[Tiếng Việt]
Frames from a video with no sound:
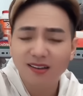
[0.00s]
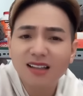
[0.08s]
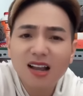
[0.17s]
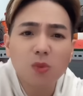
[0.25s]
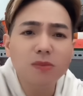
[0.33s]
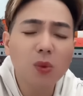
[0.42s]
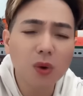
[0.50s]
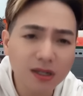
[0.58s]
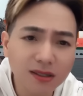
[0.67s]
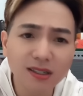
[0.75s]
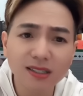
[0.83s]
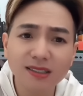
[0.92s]
người ta cũng đâu có
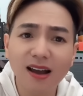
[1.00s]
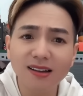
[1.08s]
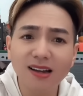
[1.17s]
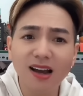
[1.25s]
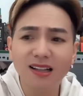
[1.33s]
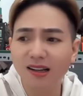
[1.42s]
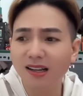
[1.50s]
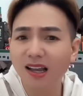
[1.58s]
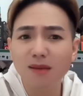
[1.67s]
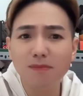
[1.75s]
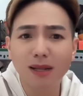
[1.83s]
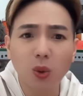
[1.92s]
ưa cho nên là
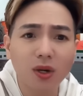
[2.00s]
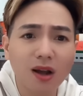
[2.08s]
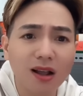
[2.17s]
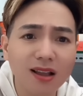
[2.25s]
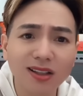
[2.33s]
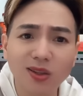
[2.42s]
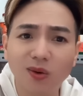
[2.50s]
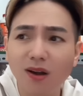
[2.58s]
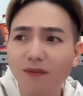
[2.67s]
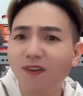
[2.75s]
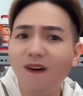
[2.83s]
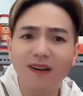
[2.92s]
khi mà tụi nó lên tụi
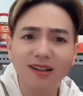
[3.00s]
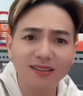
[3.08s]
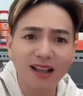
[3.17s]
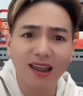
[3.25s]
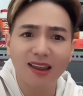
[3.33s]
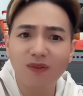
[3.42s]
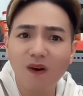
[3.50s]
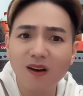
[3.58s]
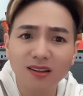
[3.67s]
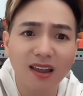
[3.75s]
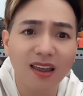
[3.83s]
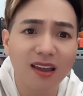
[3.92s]
nó phốt này
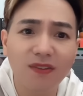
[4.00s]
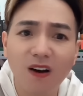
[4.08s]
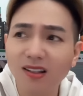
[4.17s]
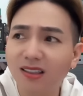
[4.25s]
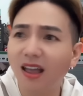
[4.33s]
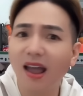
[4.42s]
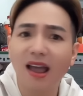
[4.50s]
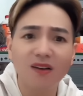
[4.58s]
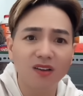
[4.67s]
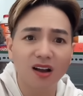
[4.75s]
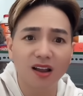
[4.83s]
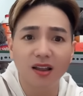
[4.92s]
phốt kia phốt
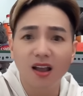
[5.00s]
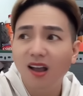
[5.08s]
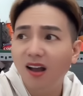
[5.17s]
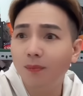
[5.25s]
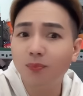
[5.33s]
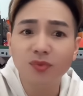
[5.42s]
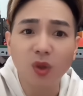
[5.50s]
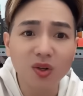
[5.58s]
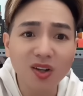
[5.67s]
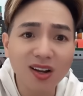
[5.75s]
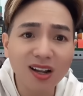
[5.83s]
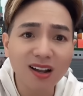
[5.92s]
tao rồi um, tụi nó